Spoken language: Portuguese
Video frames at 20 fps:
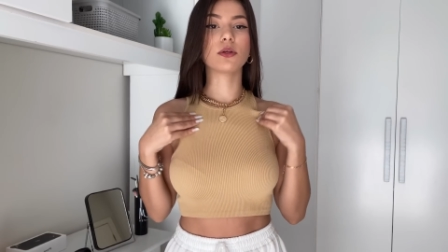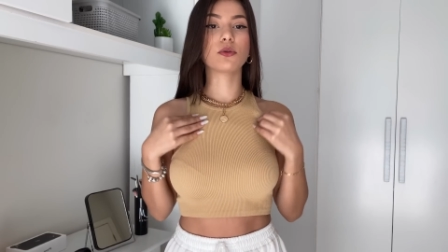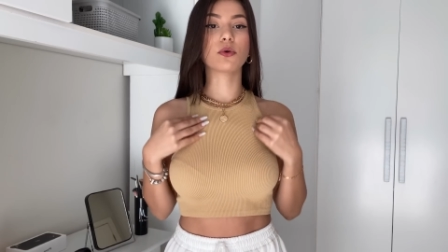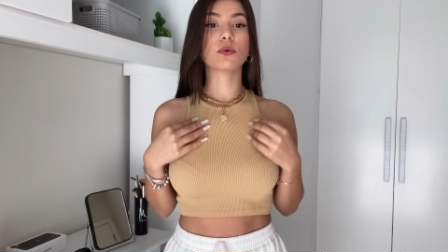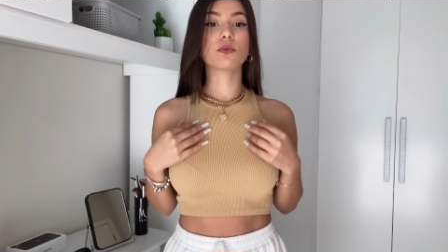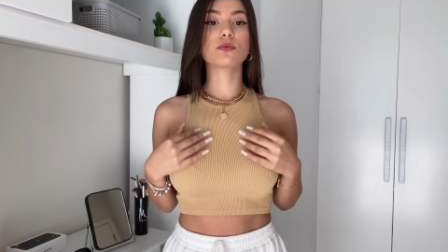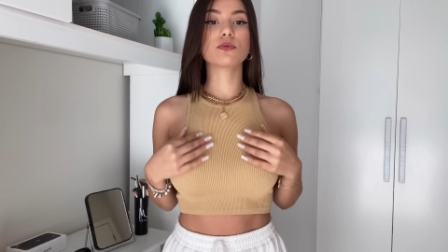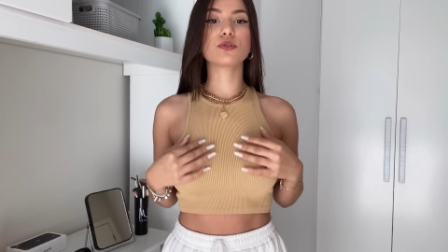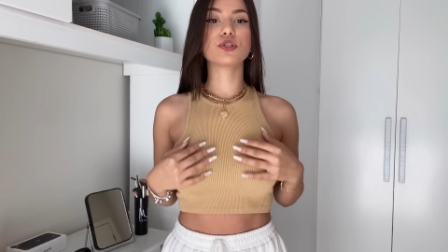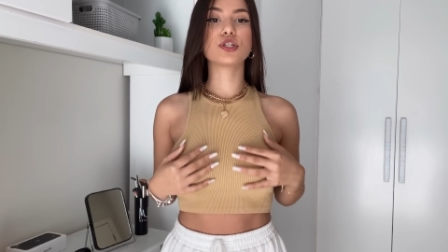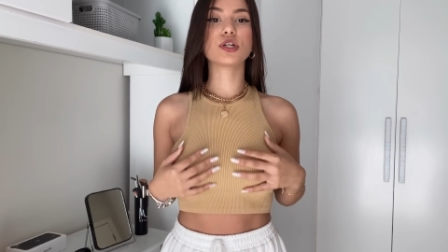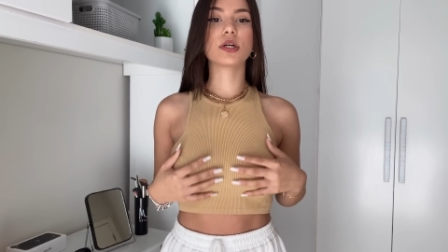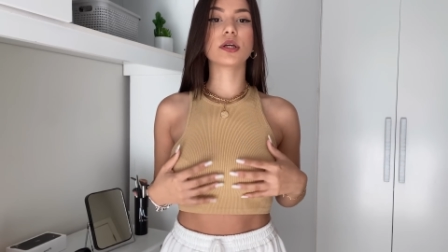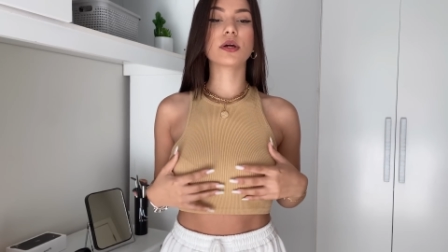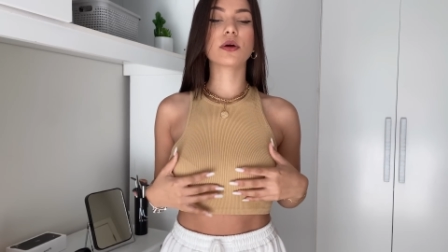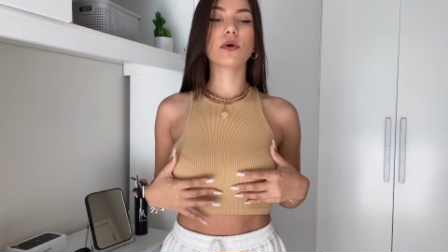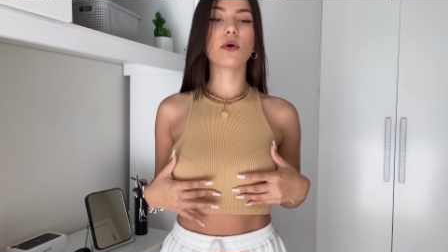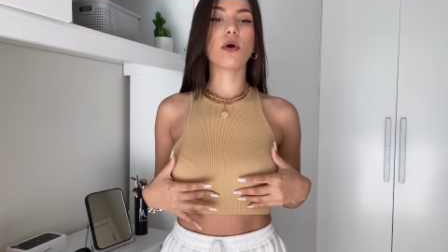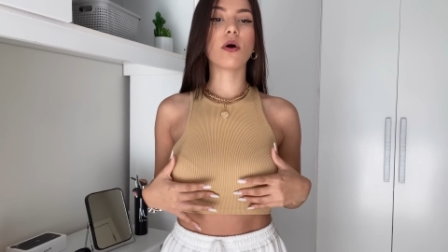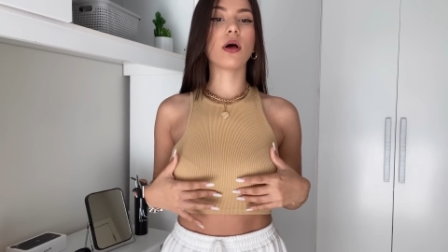Eu tô com sutiã
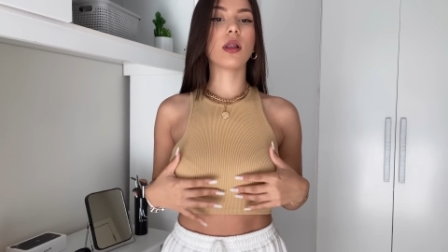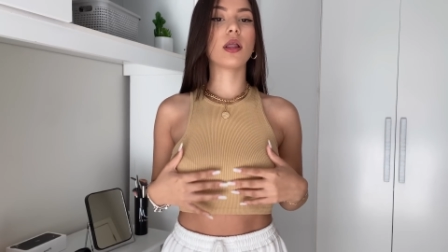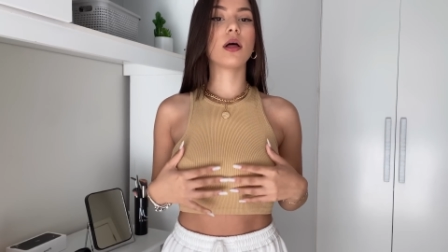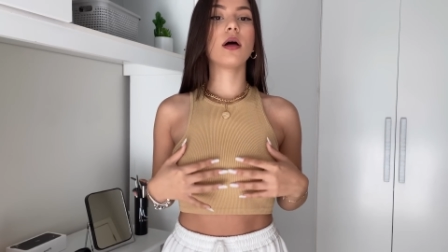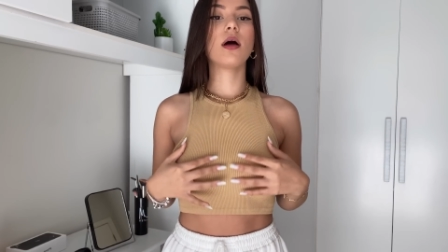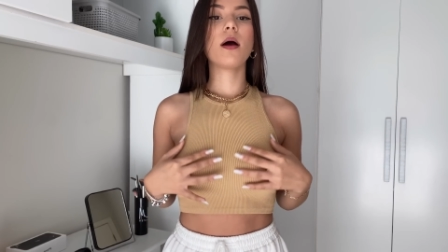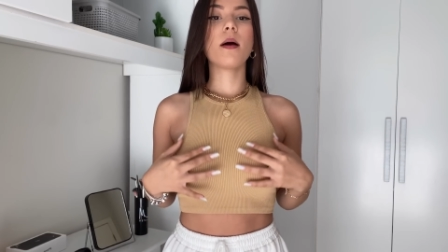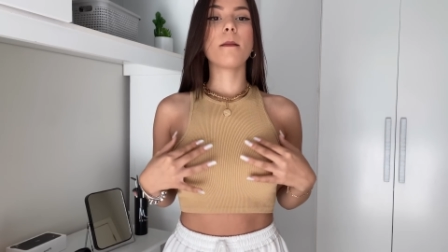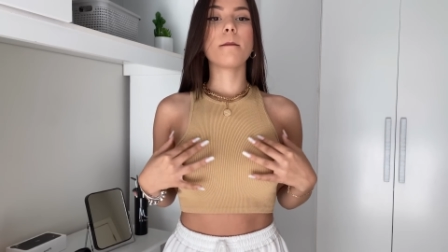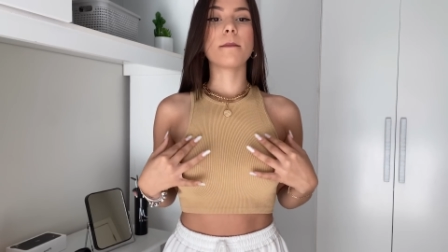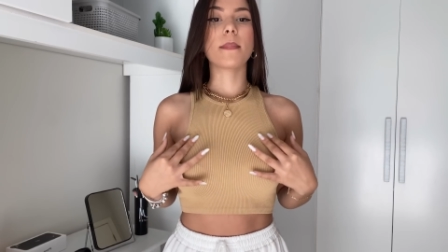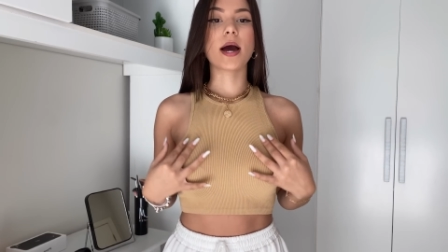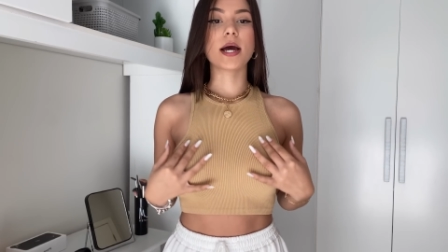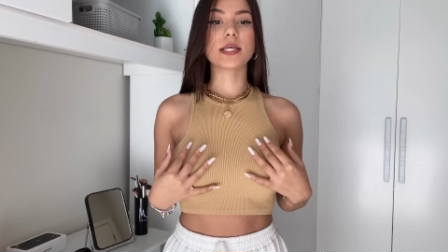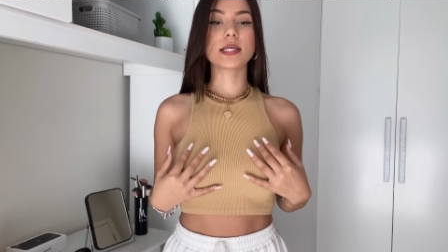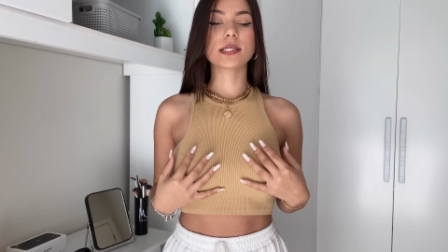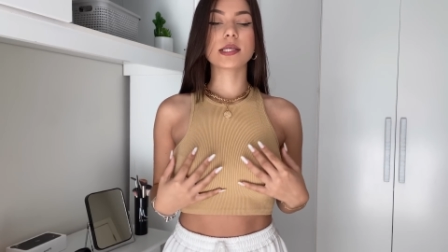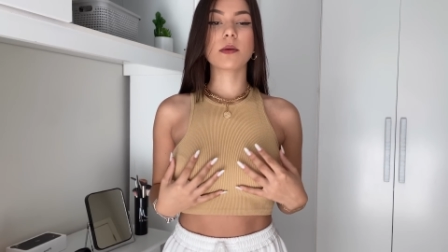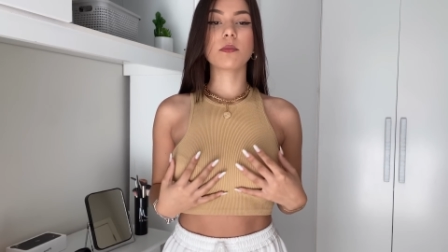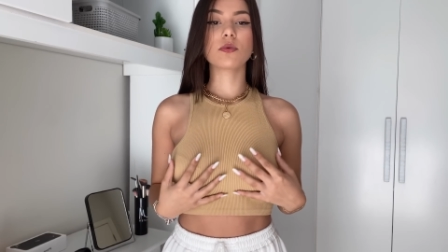que cola,
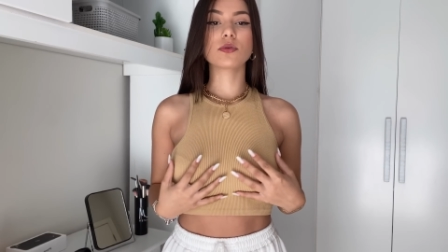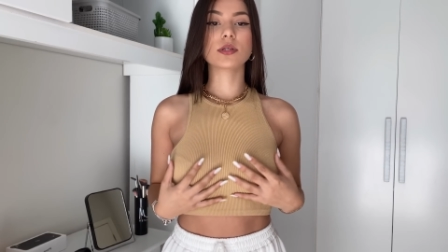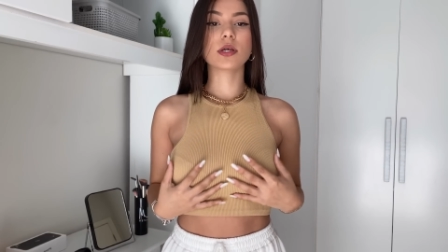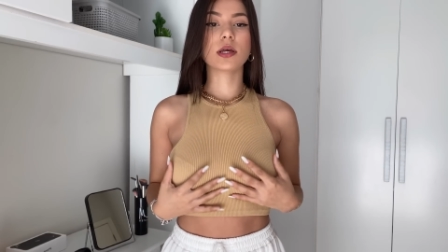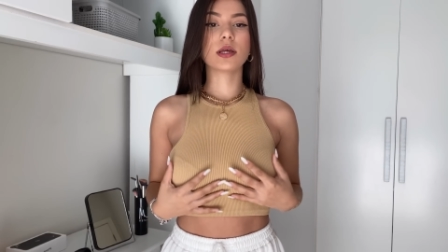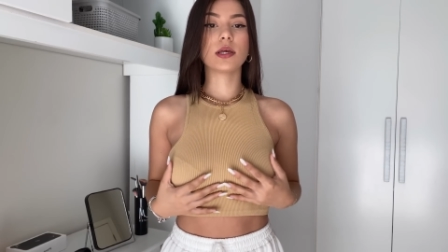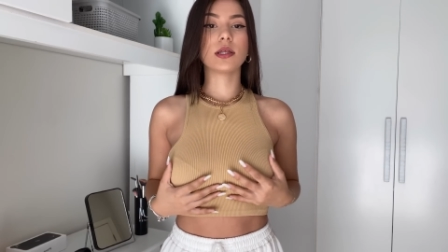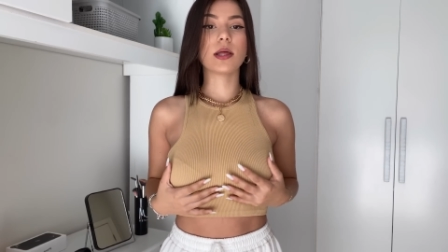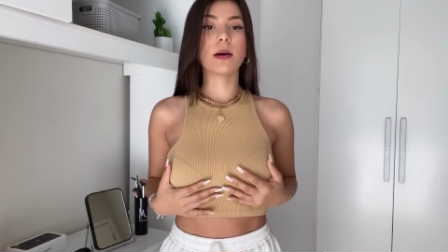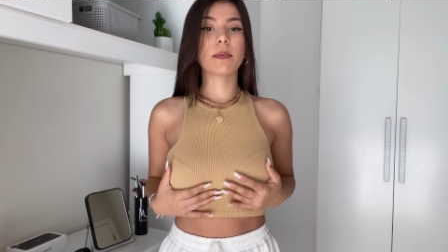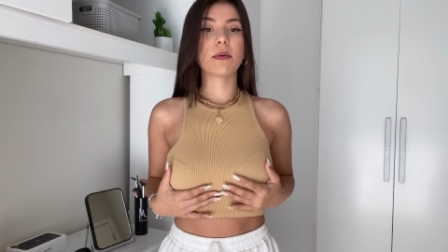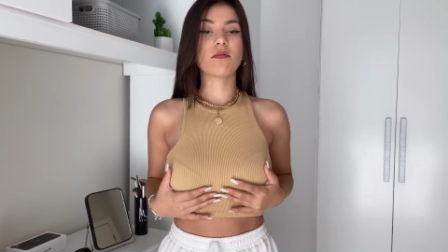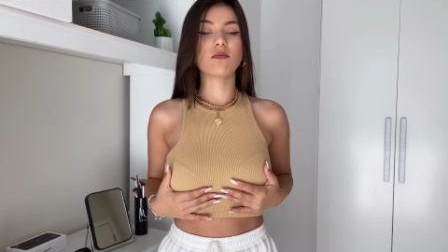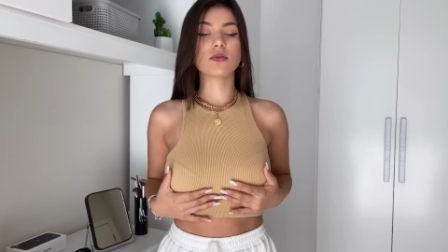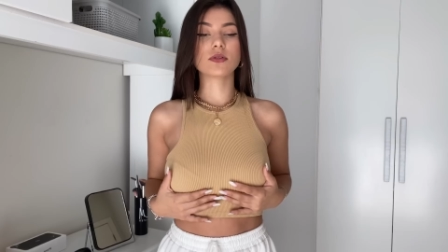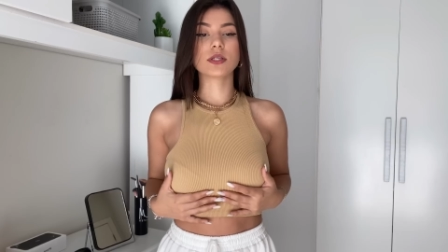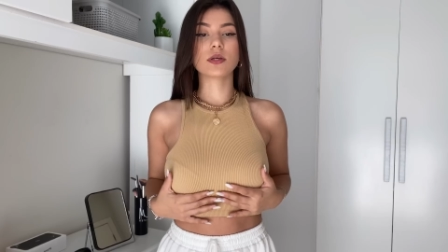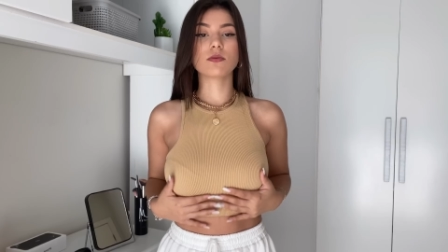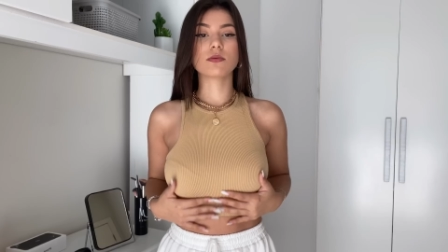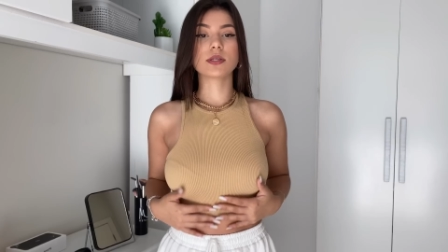mas essa blusa aqui dá pra
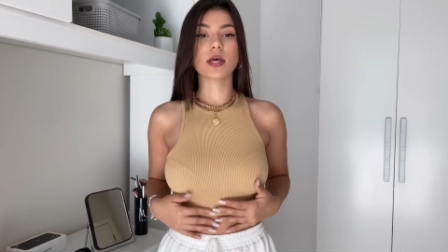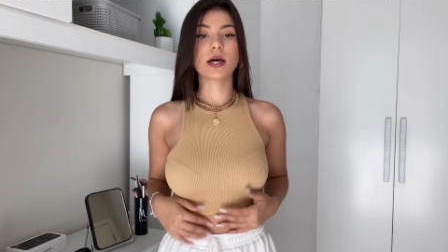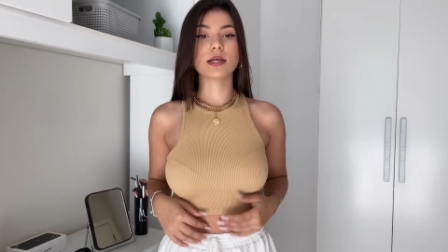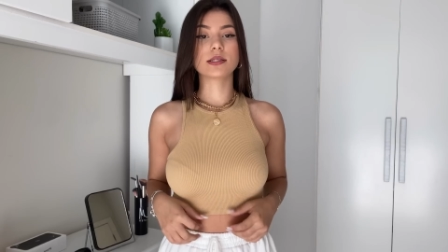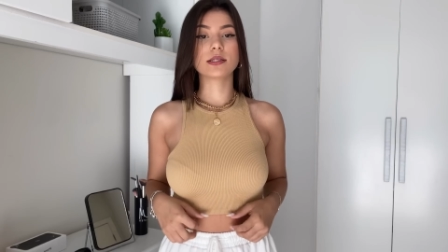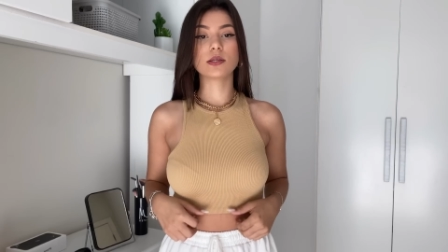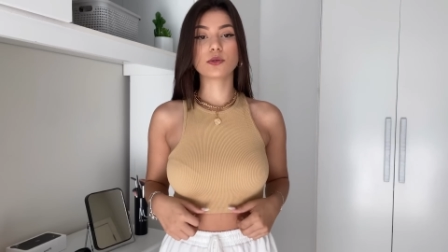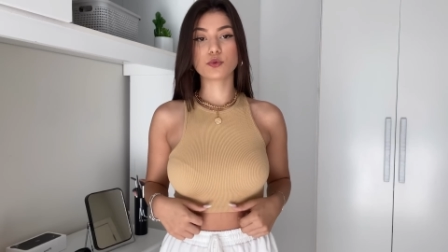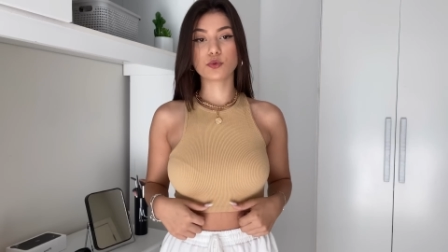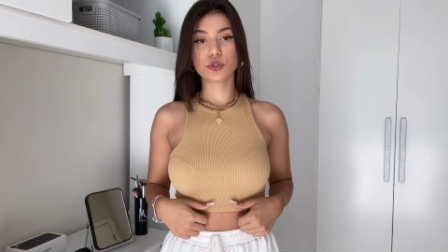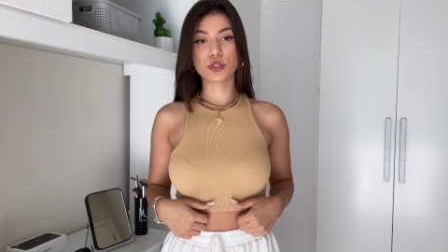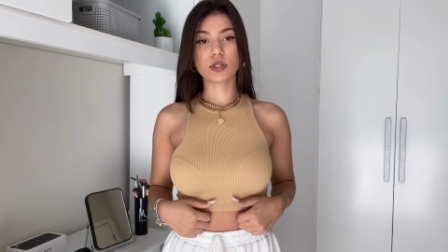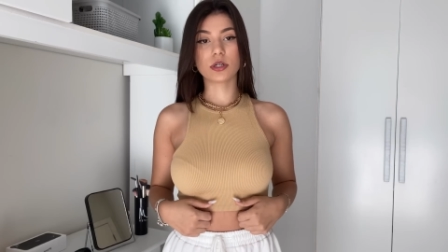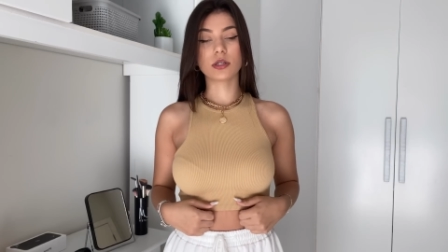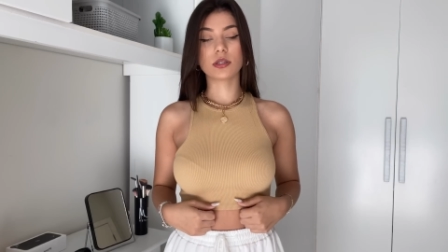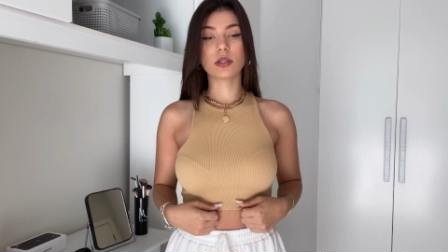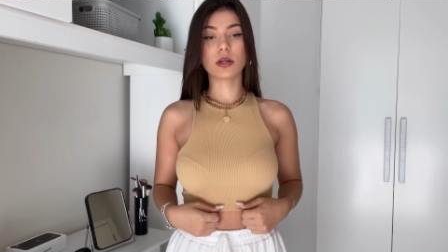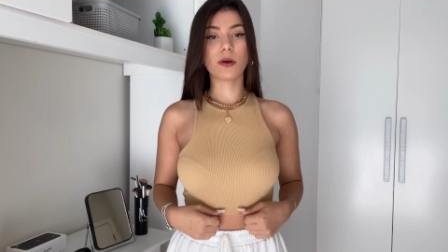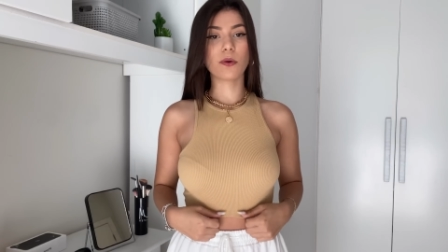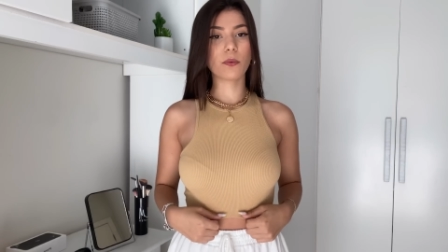você usar sem
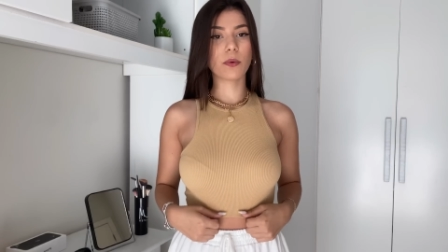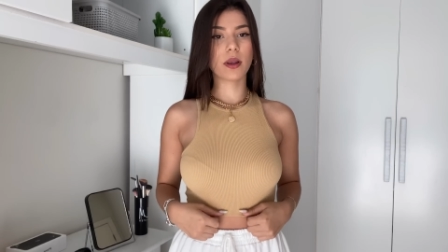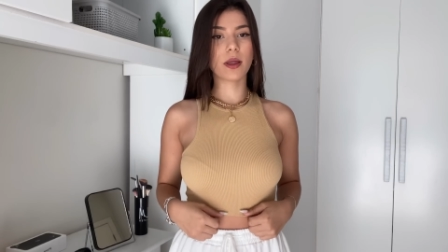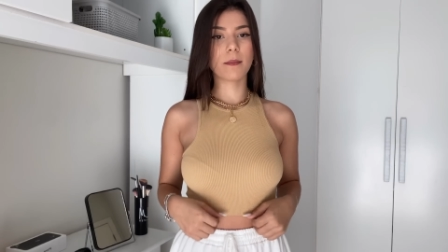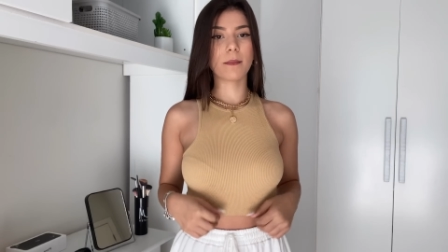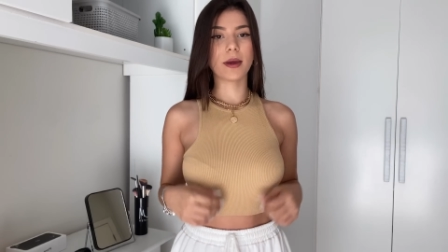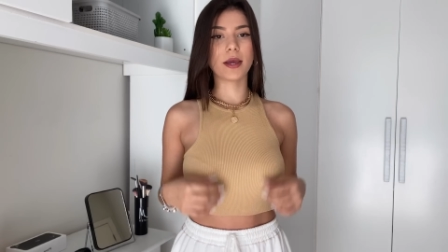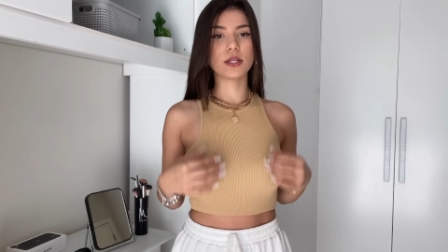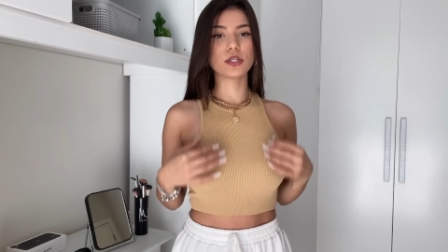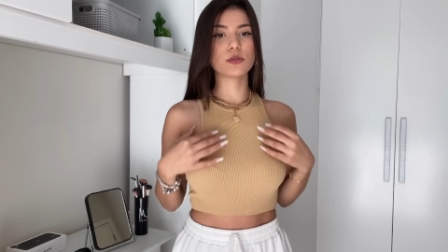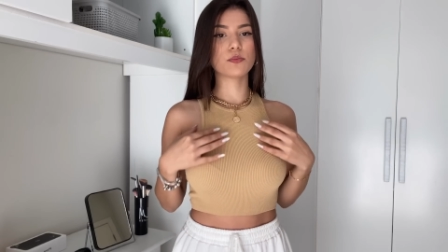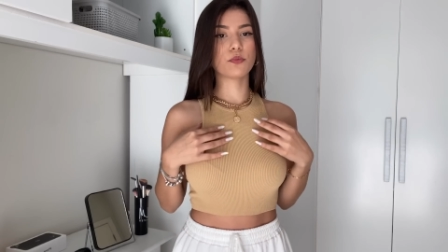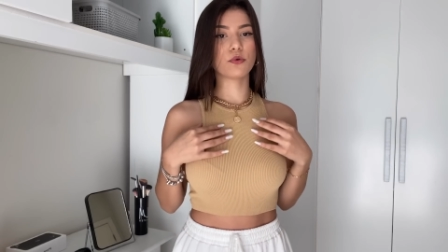sutiã tranquilamente,